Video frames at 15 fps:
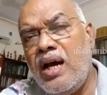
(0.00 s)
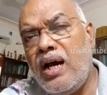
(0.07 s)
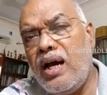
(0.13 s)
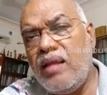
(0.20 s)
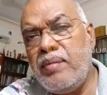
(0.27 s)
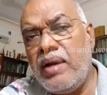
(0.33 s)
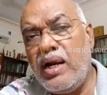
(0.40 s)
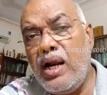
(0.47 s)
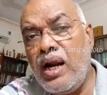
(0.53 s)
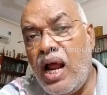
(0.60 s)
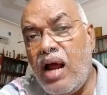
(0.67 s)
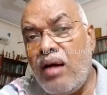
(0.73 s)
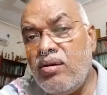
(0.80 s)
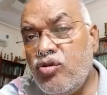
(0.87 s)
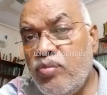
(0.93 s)
அது மாதிரினா
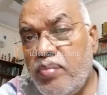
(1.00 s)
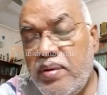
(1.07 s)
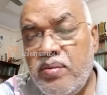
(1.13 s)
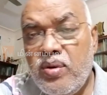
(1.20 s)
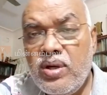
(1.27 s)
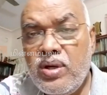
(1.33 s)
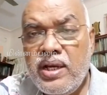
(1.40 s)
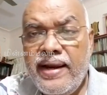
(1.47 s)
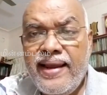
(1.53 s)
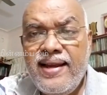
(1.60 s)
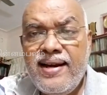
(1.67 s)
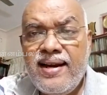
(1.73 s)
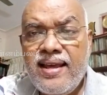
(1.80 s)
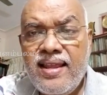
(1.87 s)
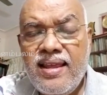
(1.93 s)
நான் வந்து சுப்ரீம் கோர்ட்டுக்கு இணை
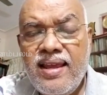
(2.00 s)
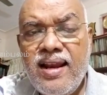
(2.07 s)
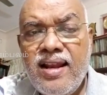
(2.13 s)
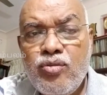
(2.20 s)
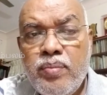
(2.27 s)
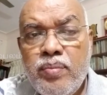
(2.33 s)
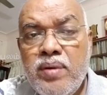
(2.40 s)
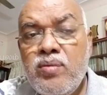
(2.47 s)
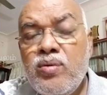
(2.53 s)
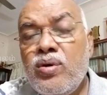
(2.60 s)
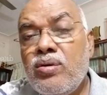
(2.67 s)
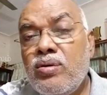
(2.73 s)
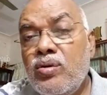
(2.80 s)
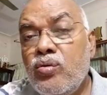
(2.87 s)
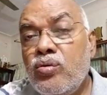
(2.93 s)
கிடையாது ஏன்னா சுப்ரீம்
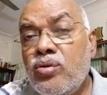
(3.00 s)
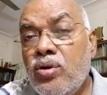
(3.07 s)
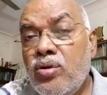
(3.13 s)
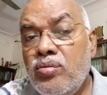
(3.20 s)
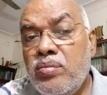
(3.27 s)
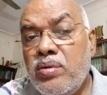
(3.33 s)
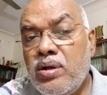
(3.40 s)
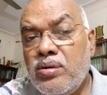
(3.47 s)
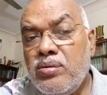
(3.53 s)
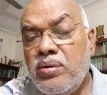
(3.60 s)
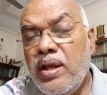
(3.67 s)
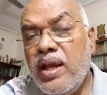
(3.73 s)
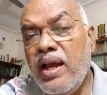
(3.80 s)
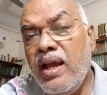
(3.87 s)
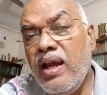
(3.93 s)
கோர்ட் வந்து உத்தரவு
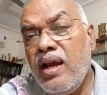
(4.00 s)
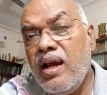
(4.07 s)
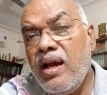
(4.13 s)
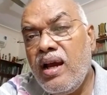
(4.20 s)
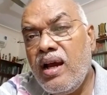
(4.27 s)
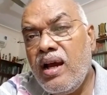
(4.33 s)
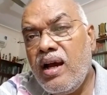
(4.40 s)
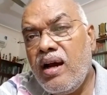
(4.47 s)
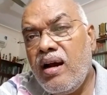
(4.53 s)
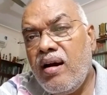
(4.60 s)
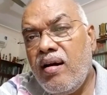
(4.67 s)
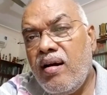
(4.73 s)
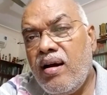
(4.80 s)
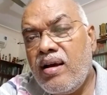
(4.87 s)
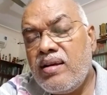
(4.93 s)
போடக்கூடிய
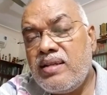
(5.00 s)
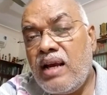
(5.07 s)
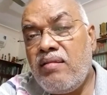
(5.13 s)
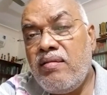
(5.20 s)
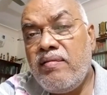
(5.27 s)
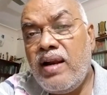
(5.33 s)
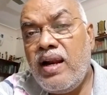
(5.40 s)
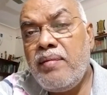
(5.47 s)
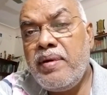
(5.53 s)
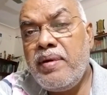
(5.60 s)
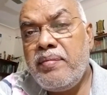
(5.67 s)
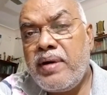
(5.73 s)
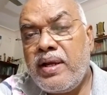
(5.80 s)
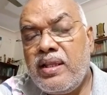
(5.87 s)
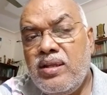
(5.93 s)
சர்வ வல்லமை
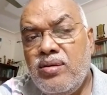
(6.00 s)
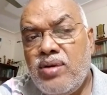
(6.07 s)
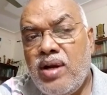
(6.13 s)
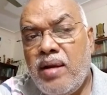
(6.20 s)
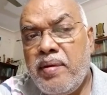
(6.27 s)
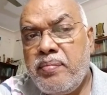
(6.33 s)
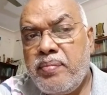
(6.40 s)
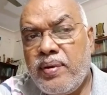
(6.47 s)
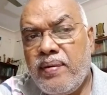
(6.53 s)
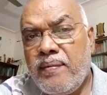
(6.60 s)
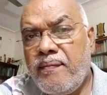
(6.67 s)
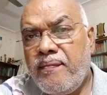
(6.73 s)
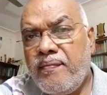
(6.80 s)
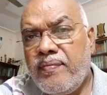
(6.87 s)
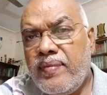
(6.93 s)
படைத்த ஒரு அமைப்பு
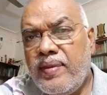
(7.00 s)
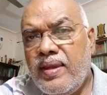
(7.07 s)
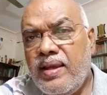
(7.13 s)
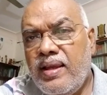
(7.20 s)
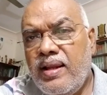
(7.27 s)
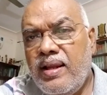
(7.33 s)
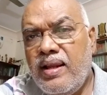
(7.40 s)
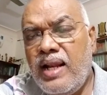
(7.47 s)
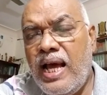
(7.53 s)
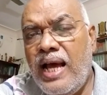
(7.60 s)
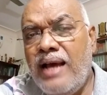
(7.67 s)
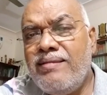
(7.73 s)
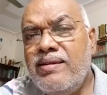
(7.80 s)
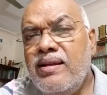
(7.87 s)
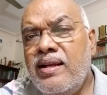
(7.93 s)

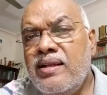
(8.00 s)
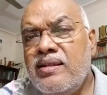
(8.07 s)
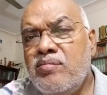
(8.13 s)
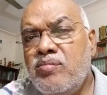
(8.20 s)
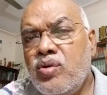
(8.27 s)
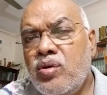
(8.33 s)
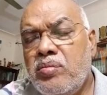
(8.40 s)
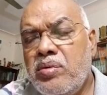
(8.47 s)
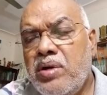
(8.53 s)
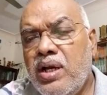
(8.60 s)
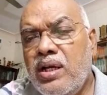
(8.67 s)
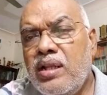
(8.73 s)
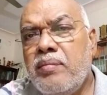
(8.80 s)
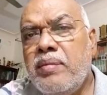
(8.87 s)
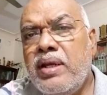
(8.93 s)
நான் வந்து என்ன செய்ய முடியும்
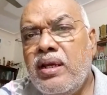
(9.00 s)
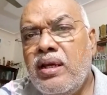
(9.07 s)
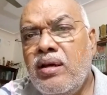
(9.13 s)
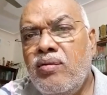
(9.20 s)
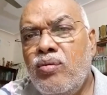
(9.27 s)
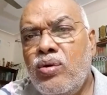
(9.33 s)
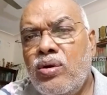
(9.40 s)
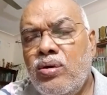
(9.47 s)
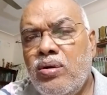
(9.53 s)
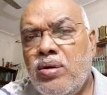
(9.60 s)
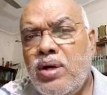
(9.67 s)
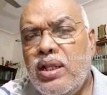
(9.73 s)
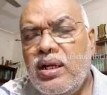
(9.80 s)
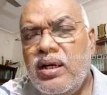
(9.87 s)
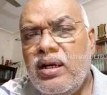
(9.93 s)
அப்படின்னாக்க இந்த மாதிரி வீட்டுக்குள்ளே
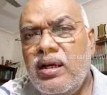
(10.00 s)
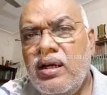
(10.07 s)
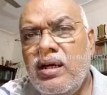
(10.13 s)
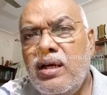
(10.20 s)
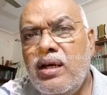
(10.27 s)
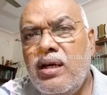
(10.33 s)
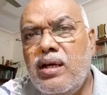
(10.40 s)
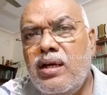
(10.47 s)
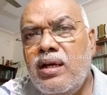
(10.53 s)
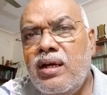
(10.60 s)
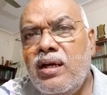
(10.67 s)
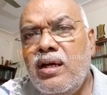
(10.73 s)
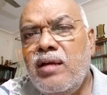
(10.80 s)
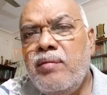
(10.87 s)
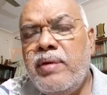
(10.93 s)
உட்காந்துக்கிட்டு
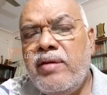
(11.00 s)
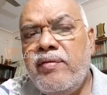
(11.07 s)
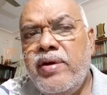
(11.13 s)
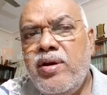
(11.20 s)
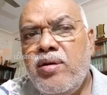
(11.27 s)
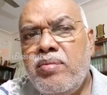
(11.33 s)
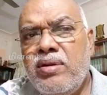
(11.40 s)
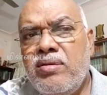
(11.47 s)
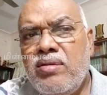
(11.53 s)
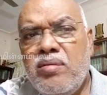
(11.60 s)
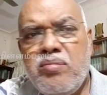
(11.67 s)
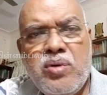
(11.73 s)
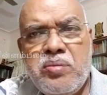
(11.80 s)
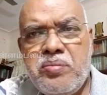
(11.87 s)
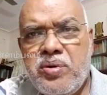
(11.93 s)
இந்த மாதிரி வீடியோ பதிவு
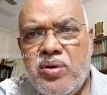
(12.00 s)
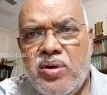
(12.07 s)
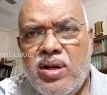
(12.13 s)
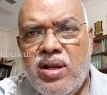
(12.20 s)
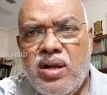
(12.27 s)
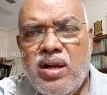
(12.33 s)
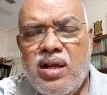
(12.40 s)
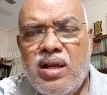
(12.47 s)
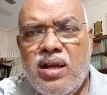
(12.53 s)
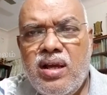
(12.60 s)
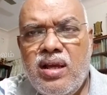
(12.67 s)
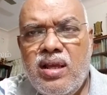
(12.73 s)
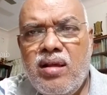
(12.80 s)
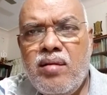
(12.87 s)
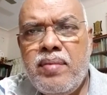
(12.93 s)
தான் போட முடியும் என்னால்
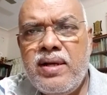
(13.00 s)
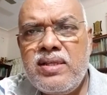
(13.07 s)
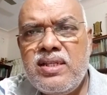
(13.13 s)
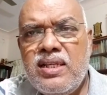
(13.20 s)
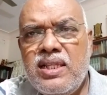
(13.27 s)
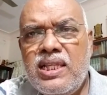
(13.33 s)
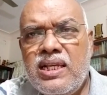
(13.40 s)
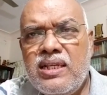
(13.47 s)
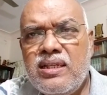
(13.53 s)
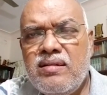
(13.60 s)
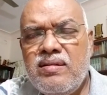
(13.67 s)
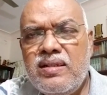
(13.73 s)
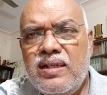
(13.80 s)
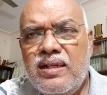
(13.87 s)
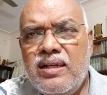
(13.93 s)
இதை படித்தது தெரிஞ்சதை
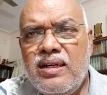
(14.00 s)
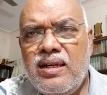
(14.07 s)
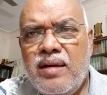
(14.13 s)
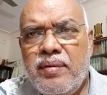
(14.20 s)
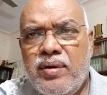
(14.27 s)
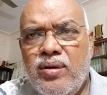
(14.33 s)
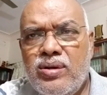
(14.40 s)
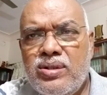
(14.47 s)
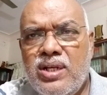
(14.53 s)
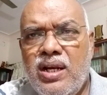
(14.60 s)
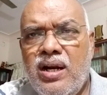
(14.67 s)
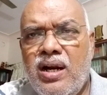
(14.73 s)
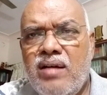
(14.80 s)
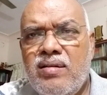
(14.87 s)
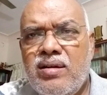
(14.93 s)
வச்சுக்கிட்டு நமக்கு யோசனை
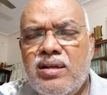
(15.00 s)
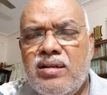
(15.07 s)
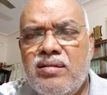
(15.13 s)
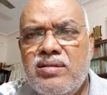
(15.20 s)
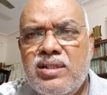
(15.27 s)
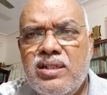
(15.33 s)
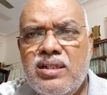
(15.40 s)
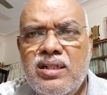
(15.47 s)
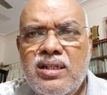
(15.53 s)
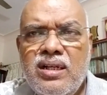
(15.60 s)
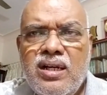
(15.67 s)
என்ன வருது அதை வச்சுக்கிட்டு